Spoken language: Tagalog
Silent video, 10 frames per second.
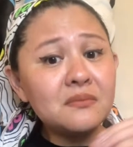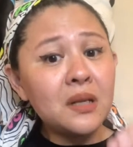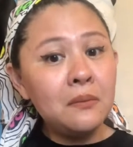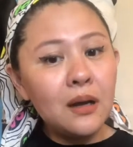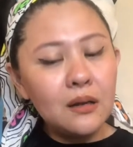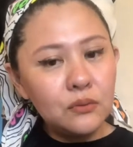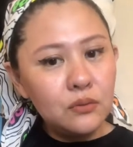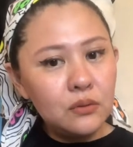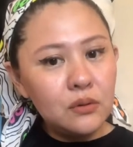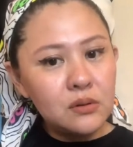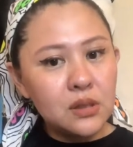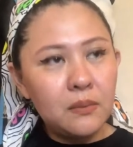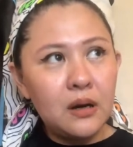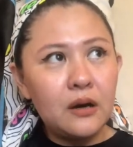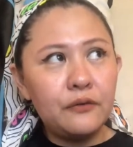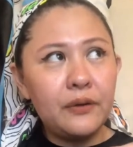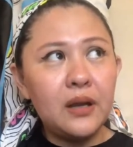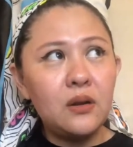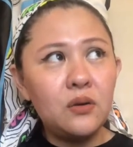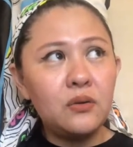makatulong sa mga
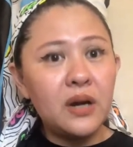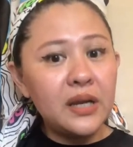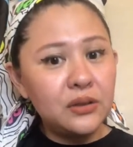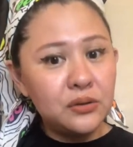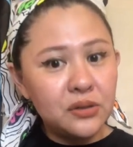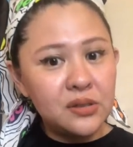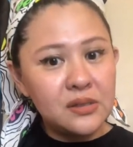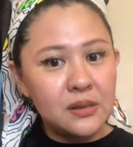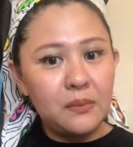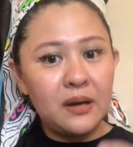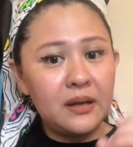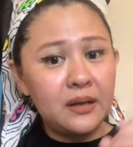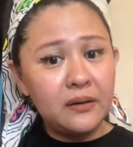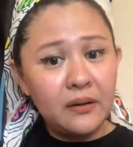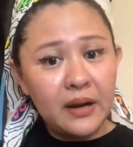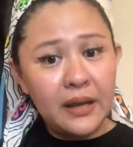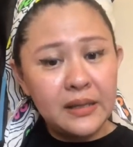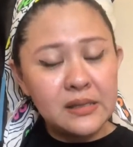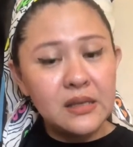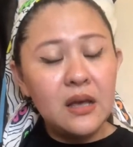fellow riders, sa mga
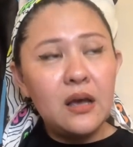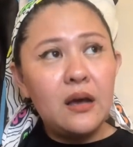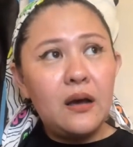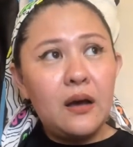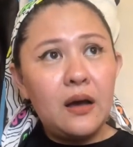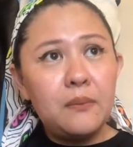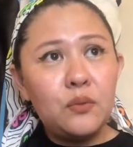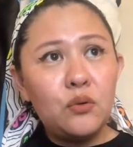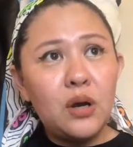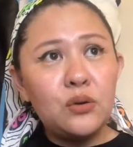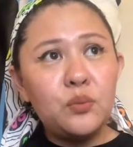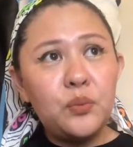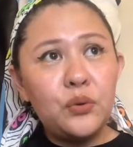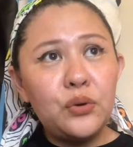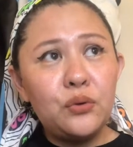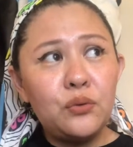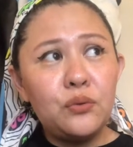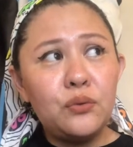nagra-rides, um, kung ano po yung